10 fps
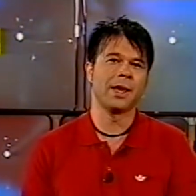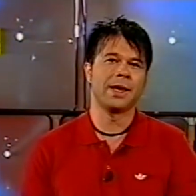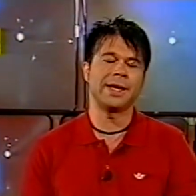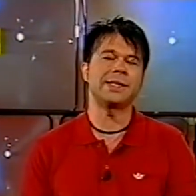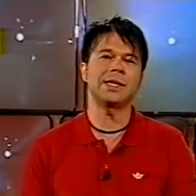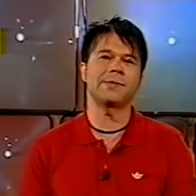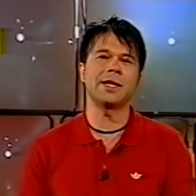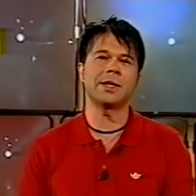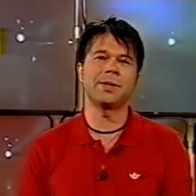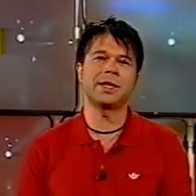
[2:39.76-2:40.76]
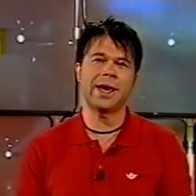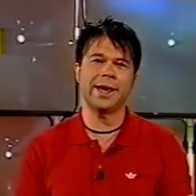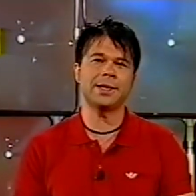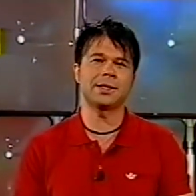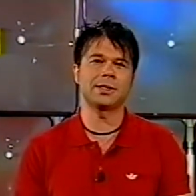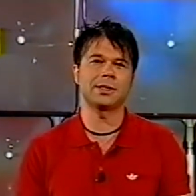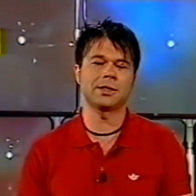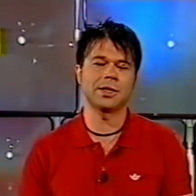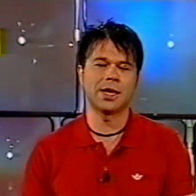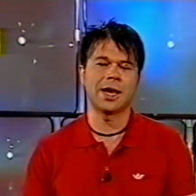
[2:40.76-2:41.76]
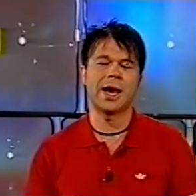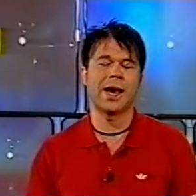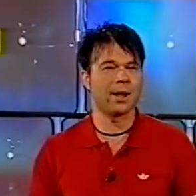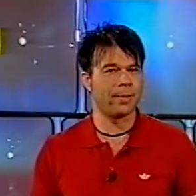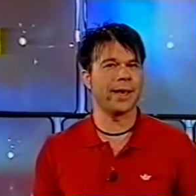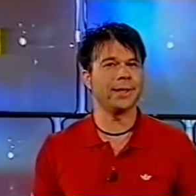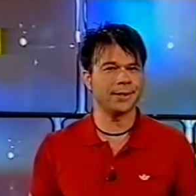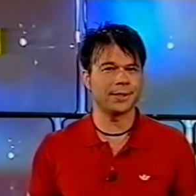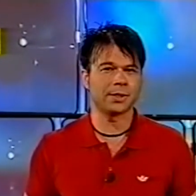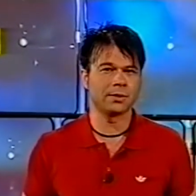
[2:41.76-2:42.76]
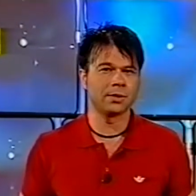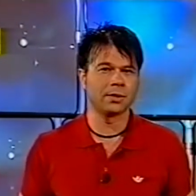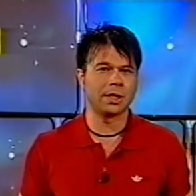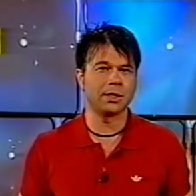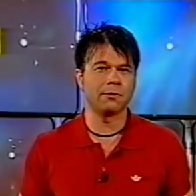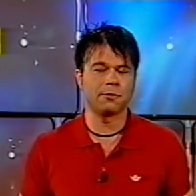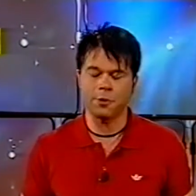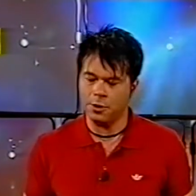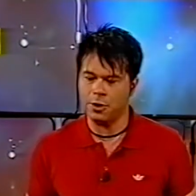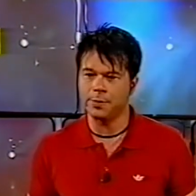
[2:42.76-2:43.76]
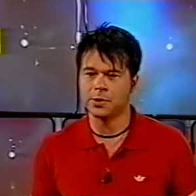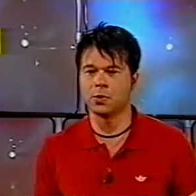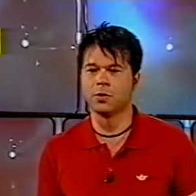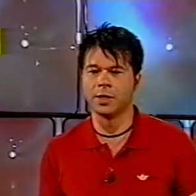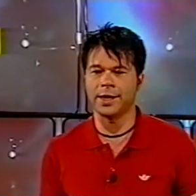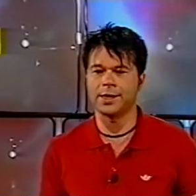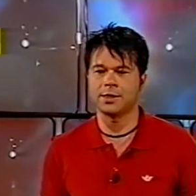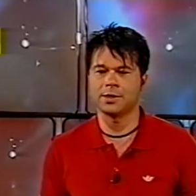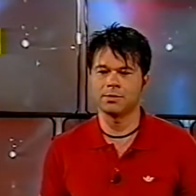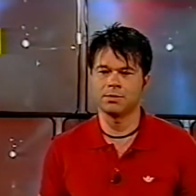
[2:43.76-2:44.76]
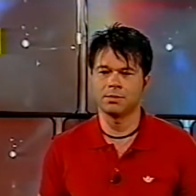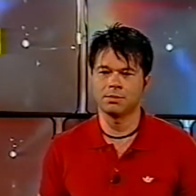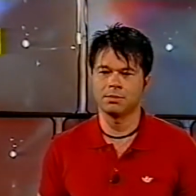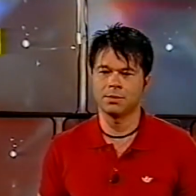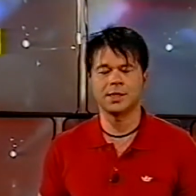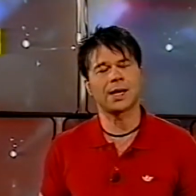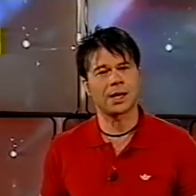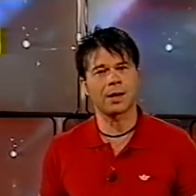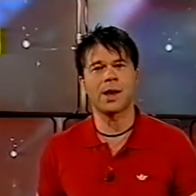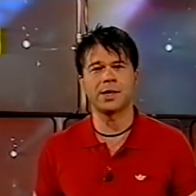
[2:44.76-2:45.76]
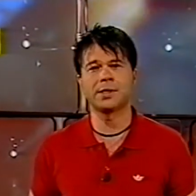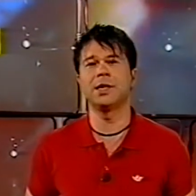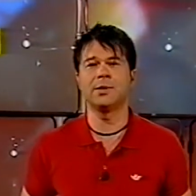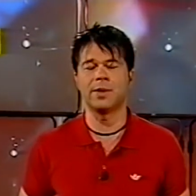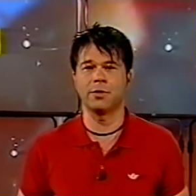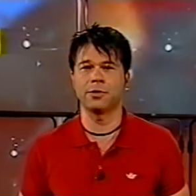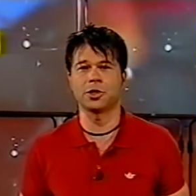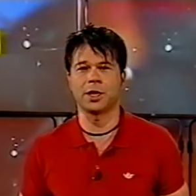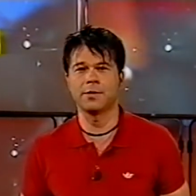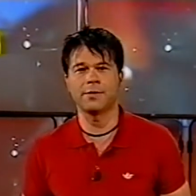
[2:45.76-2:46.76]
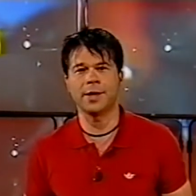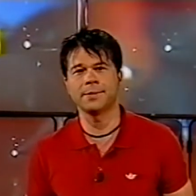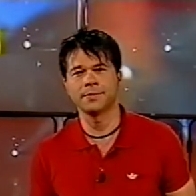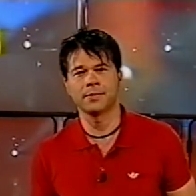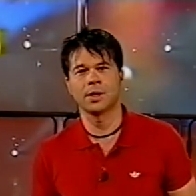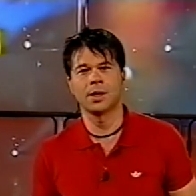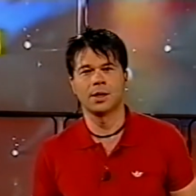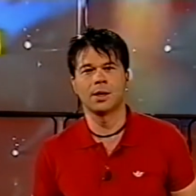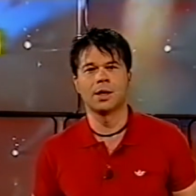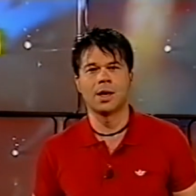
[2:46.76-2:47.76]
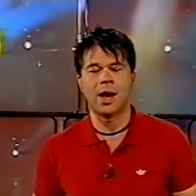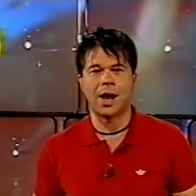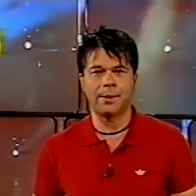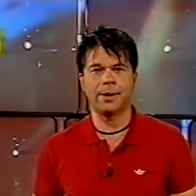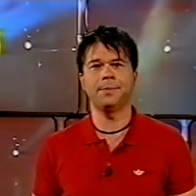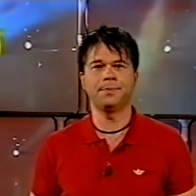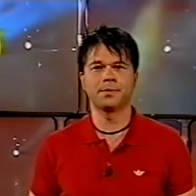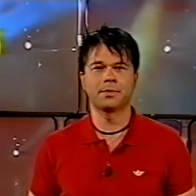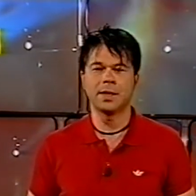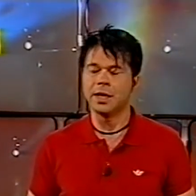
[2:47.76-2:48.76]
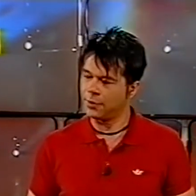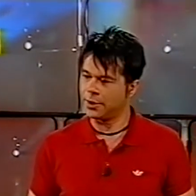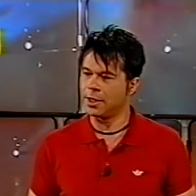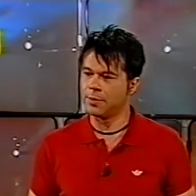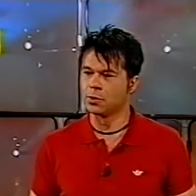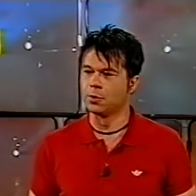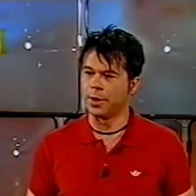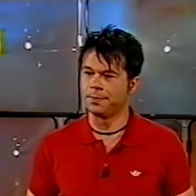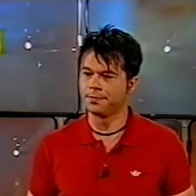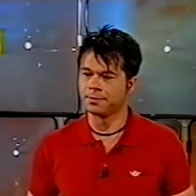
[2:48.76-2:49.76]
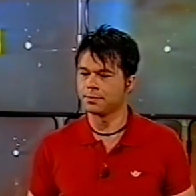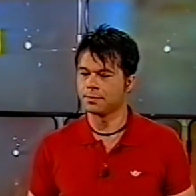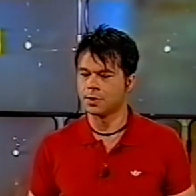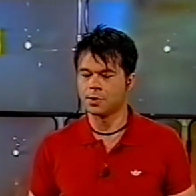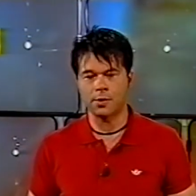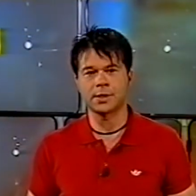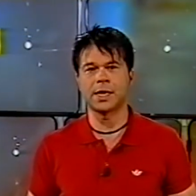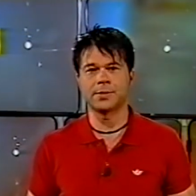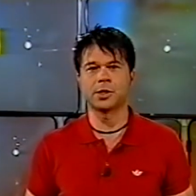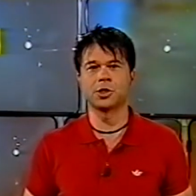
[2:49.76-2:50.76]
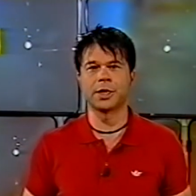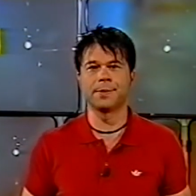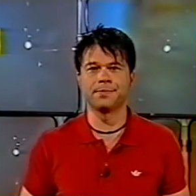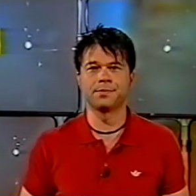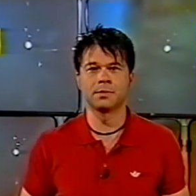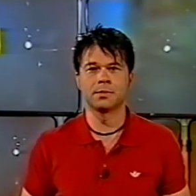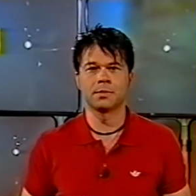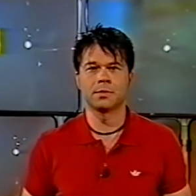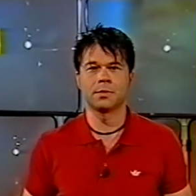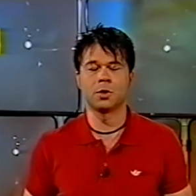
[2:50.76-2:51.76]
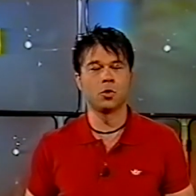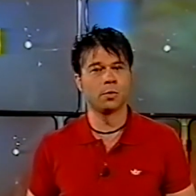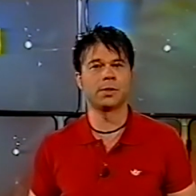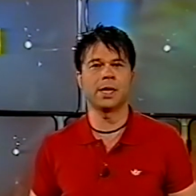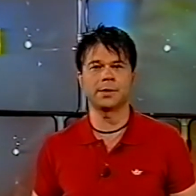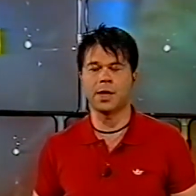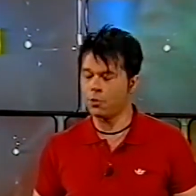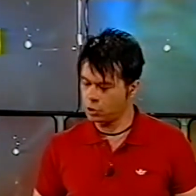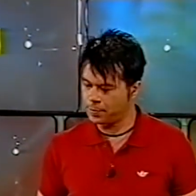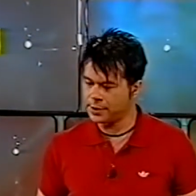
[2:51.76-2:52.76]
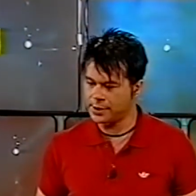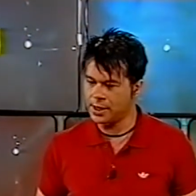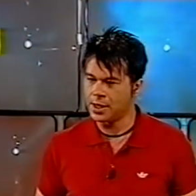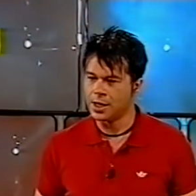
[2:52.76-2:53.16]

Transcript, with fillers: Jetzt geht's weiter mit Echt, einer Band, die vollkommen zu Unrecht eine Zeit lang mal als Teenie-Band verschrien waren. Aber ich fand die immer super. Songs selbst geschrieben, die Typen selbst auch spitze.